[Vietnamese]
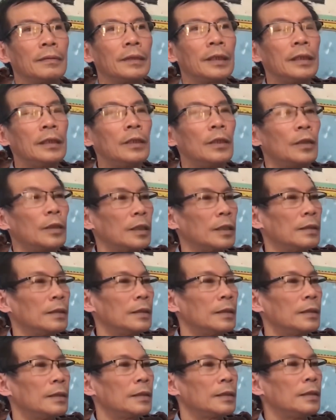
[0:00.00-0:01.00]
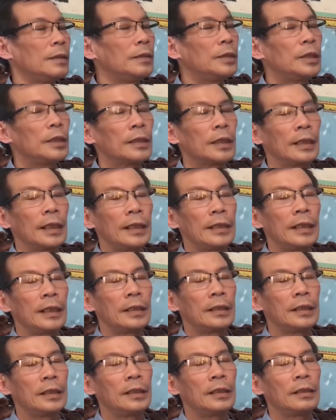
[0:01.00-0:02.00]
Thế thử hỏi, từ trước nay
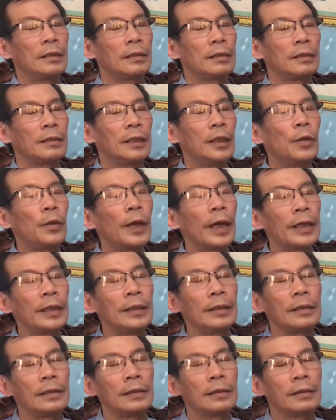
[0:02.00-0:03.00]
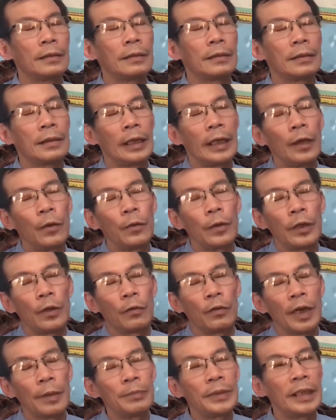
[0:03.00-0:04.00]
nhà trường điều hành theo kiểu
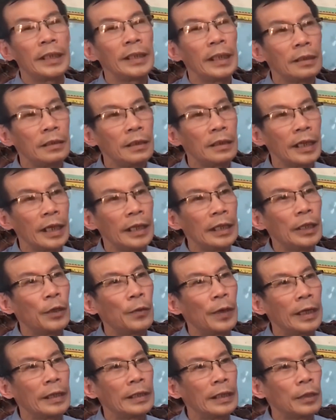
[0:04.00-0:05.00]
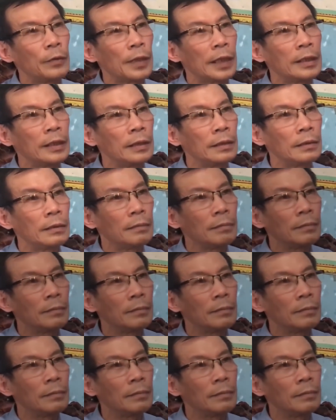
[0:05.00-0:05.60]
pháp chế nhà nước hay điều hành theo cá nhân?